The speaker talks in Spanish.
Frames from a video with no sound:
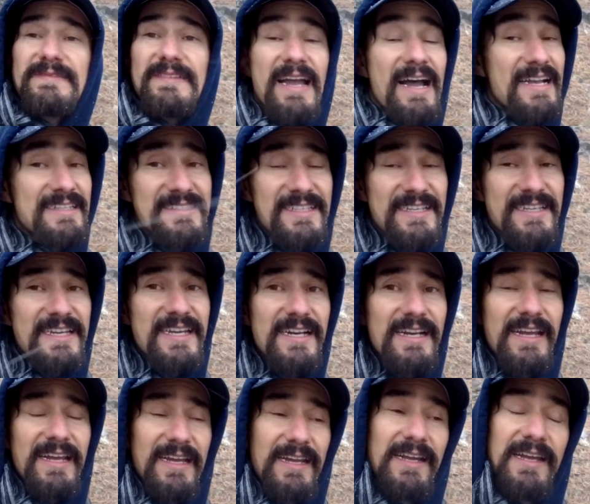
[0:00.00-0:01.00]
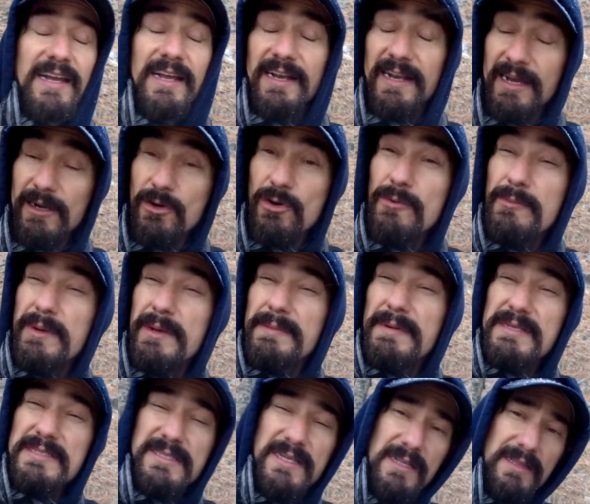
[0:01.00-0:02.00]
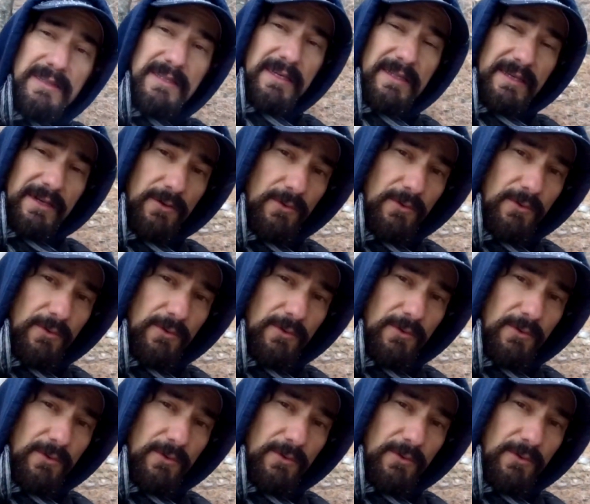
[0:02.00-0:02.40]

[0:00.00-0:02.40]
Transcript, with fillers: A seguirle. La cumbre más alta de